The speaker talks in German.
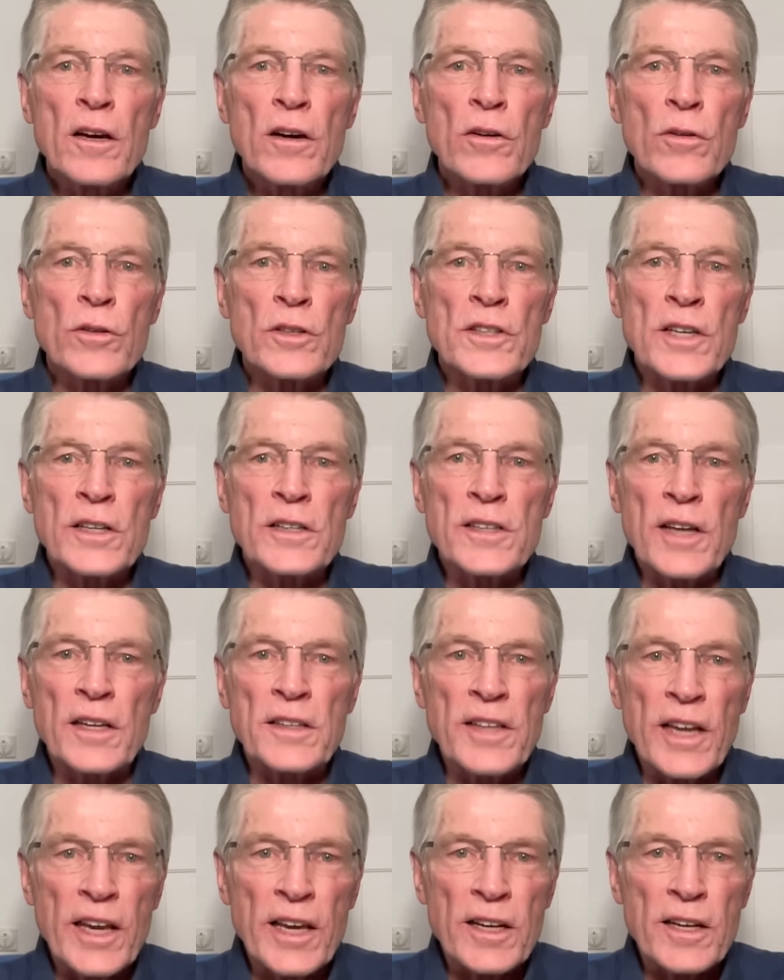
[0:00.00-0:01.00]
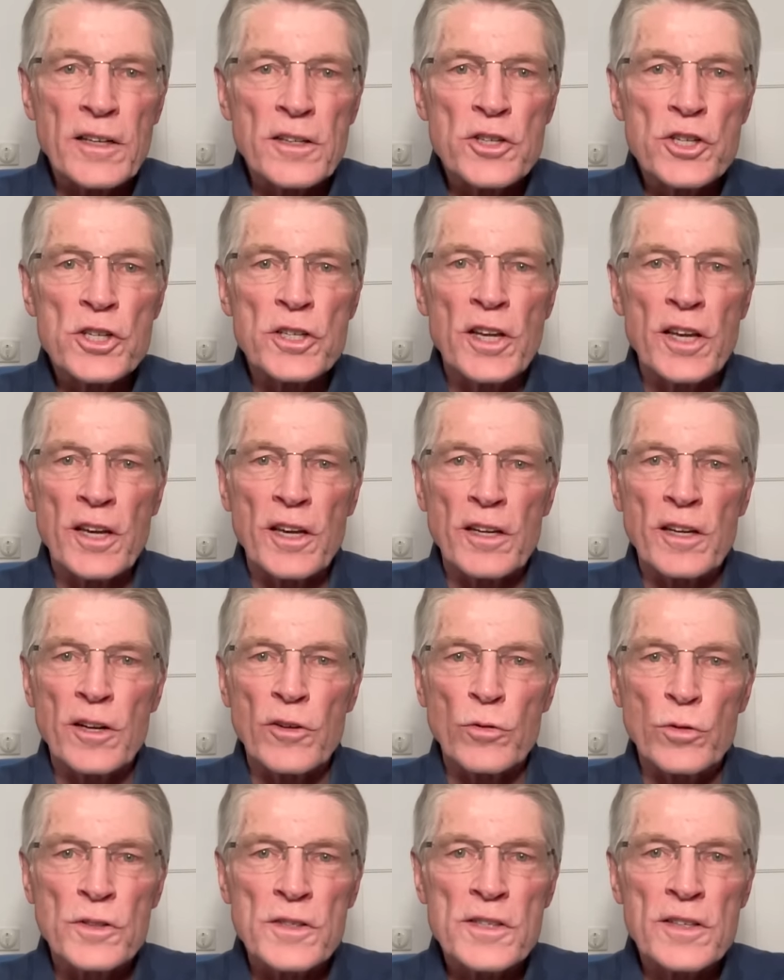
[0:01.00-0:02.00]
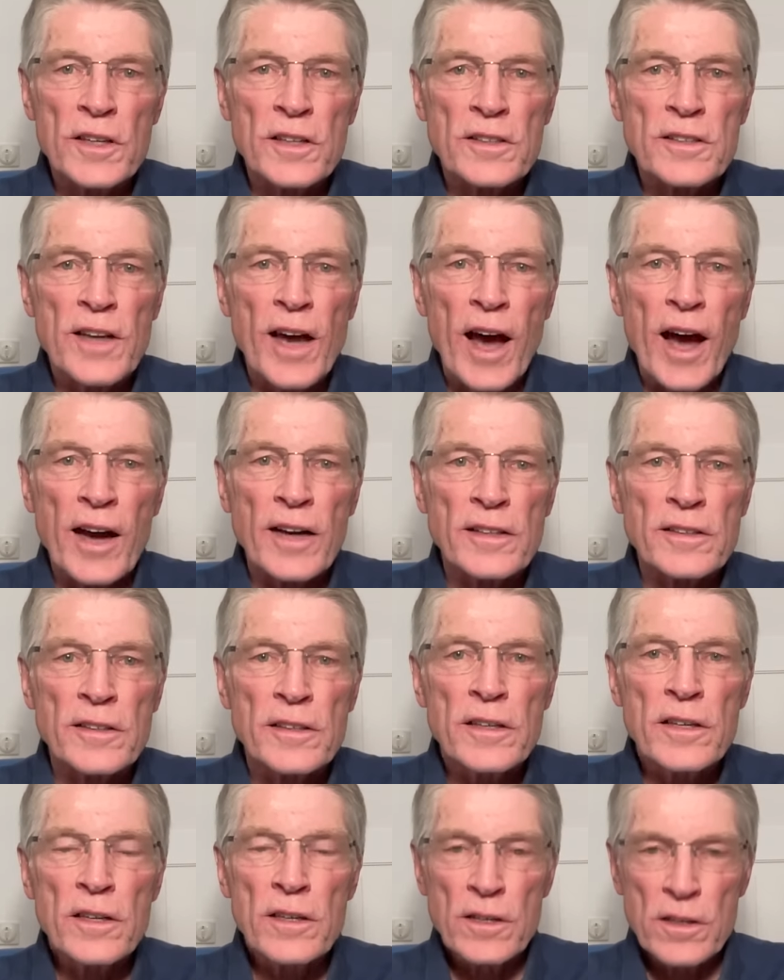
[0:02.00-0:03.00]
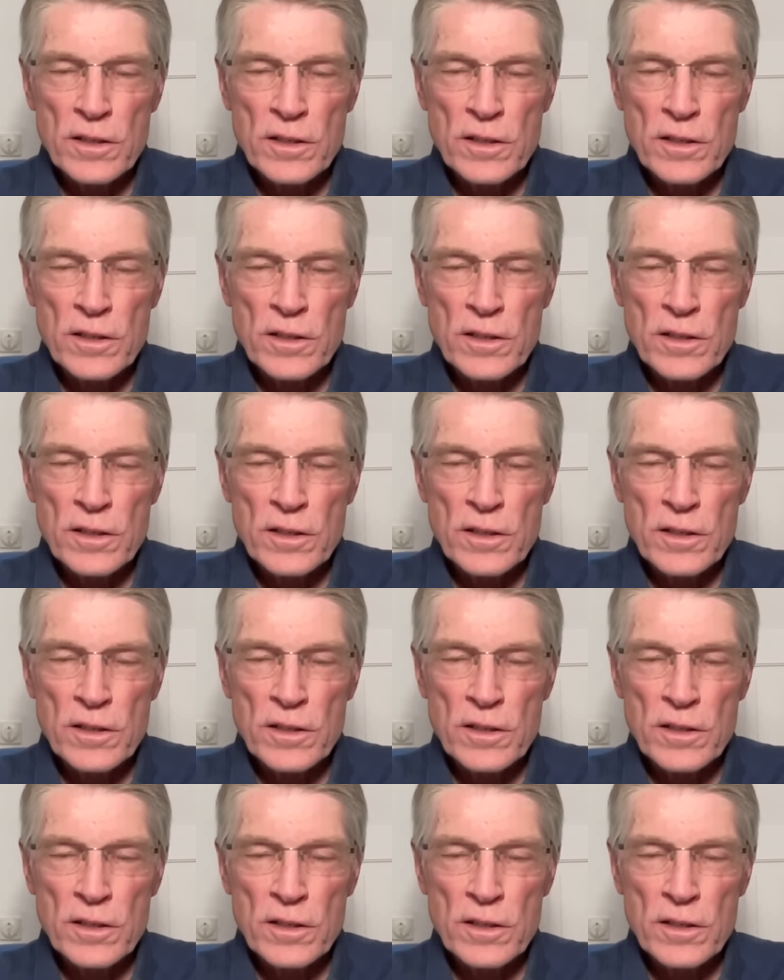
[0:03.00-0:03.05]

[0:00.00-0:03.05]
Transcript: Und hinter denen stehen in unseren Tagen